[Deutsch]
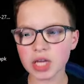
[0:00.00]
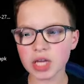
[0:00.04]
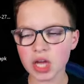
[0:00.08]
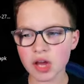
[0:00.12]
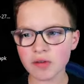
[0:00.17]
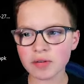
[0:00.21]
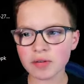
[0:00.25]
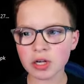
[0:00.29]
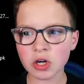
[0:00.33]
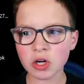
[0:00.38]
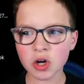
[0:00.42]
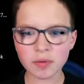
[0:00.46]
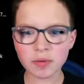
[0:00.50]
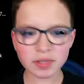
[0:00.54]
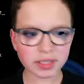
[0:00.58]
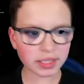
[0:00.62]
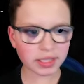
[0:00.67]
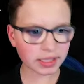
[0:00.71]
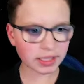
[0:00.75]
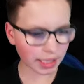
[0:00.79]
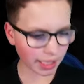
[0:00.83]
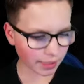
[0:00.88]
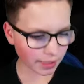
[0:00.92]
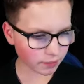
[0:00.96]
Dann können wir jetzt gleich
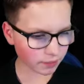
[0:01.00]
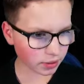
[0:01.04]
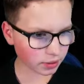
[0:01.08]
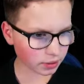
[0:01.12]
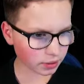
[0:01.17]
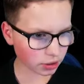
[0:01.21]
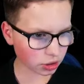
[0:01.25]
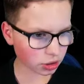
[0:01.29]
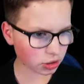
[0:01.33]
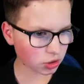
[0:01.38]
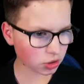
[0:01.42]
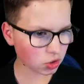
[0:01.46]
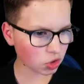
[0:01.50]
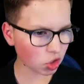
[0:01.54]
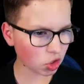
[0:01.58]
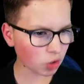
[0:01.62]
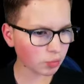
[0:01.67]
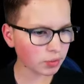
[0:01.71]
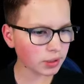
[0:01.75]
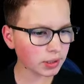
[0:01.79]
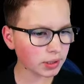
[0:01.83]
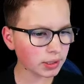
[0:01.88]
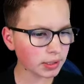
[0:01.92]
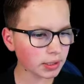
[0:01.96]
einfach zum Beispiel ins
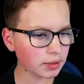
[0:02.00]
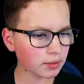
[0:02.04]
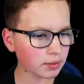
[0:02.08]
Terminal gehen.